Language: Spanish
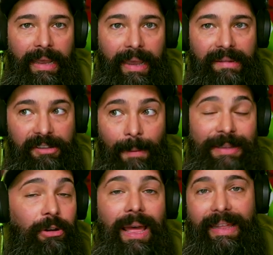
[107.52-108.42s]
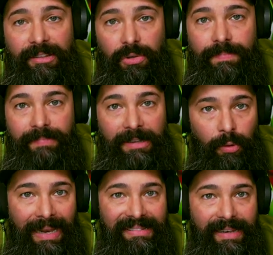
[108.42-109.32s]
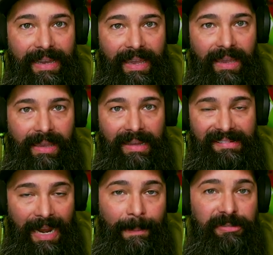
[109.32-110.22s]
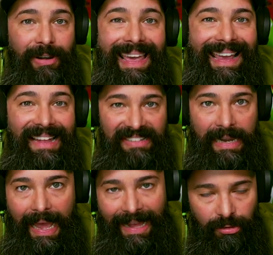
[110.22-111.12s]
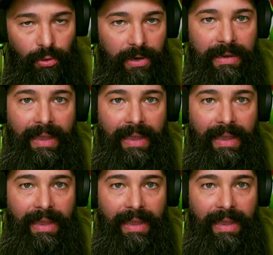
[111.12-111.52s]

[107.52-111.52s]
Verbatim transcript: Eh, si no han visto nada de esto, esto es una serie que, sigue el personaje Cassian Andor,